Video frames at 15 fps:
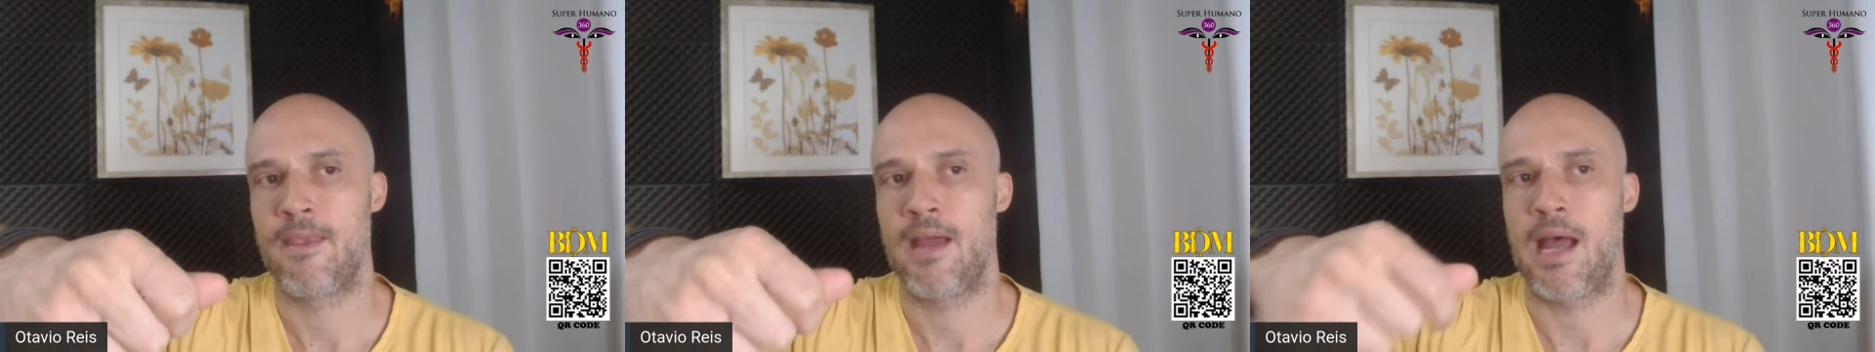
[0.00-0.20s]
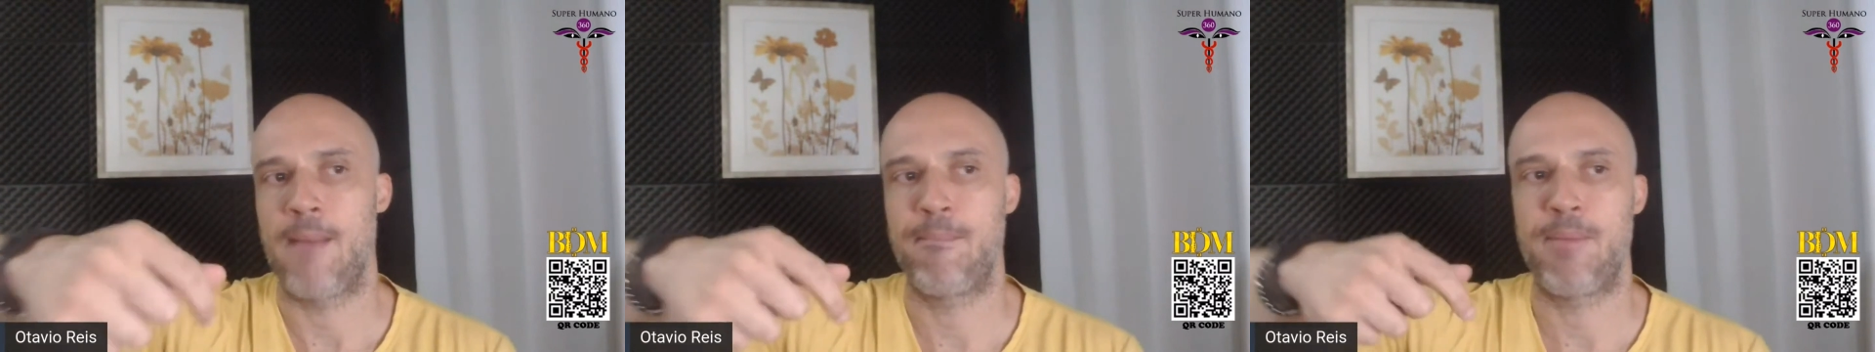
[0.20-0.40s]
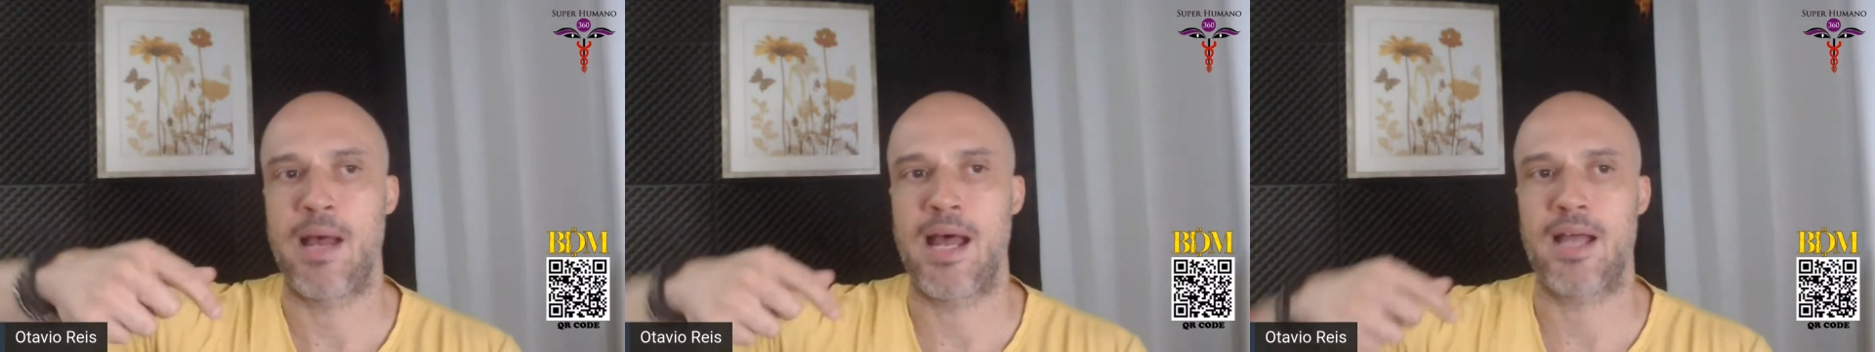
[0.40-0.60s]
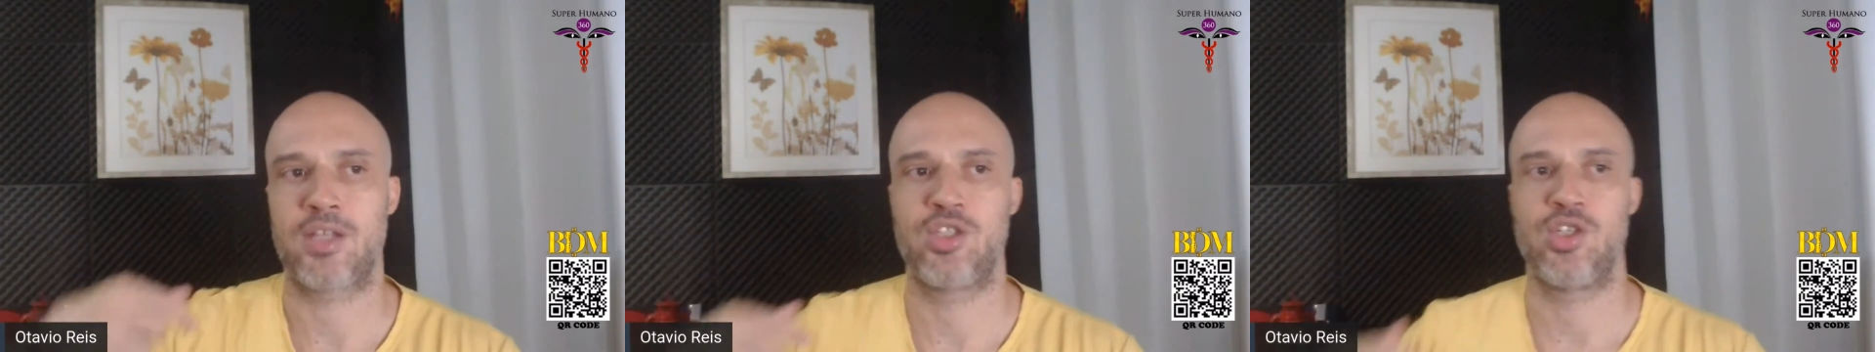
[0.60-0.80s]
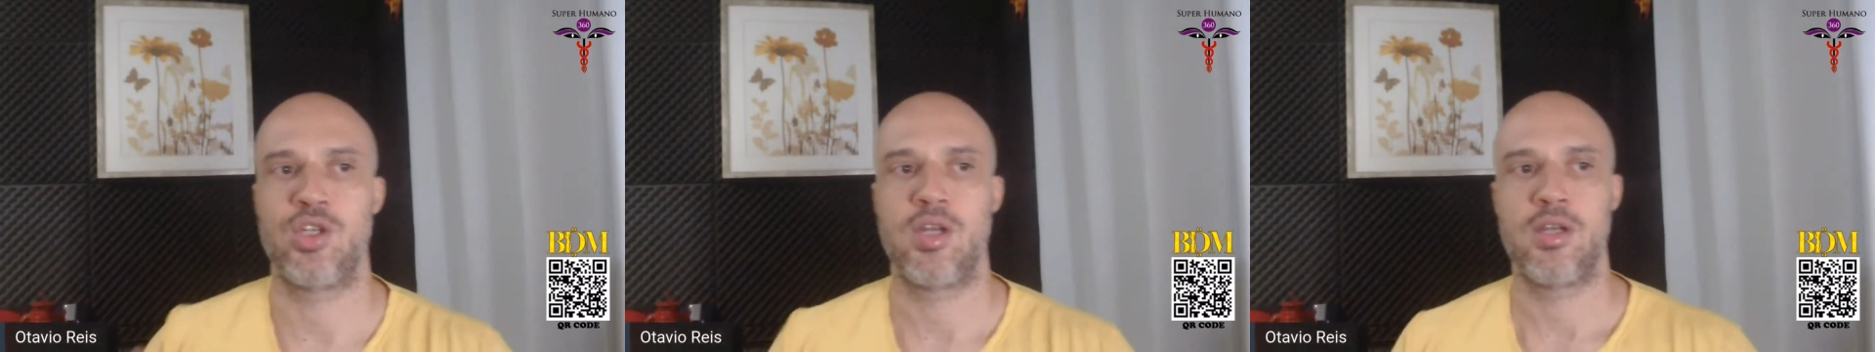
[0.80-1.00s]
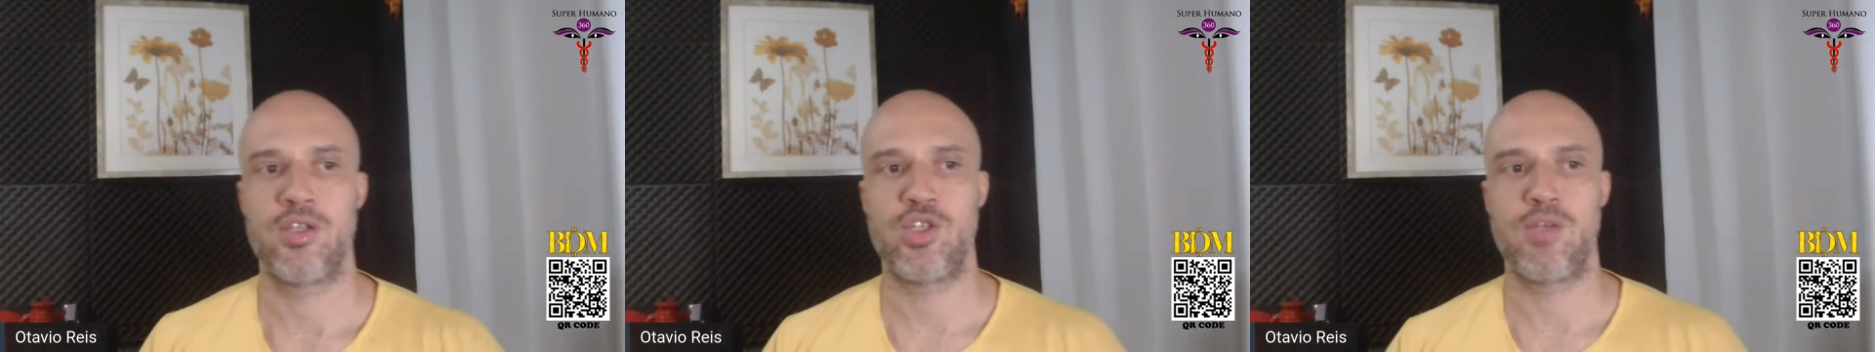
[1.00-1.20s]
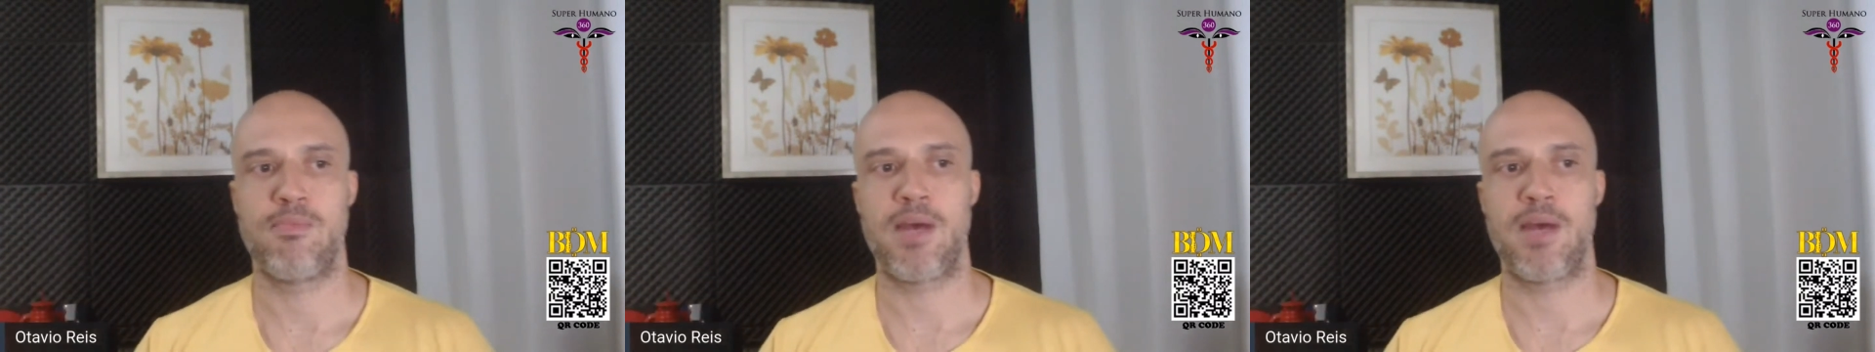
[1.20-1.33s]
a parte de